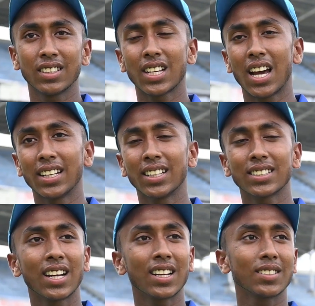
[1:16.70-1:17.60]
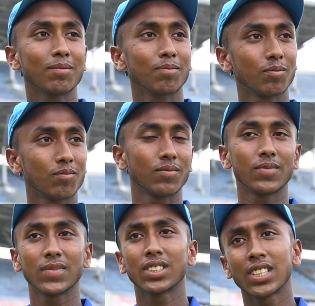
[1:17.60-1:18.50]
সারিয়া স্যার
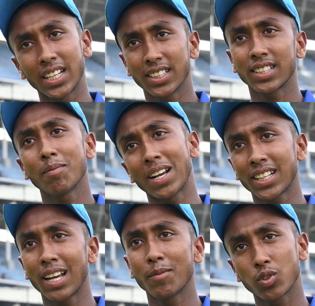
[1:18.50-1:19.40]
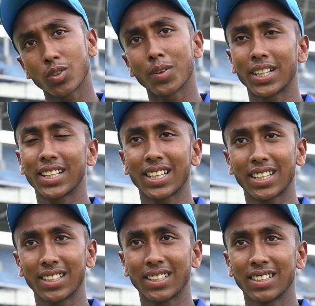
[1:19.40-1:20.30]
সারিয়া স্যারের বাসায় আমি ছোটোবেলা থেকে থাকি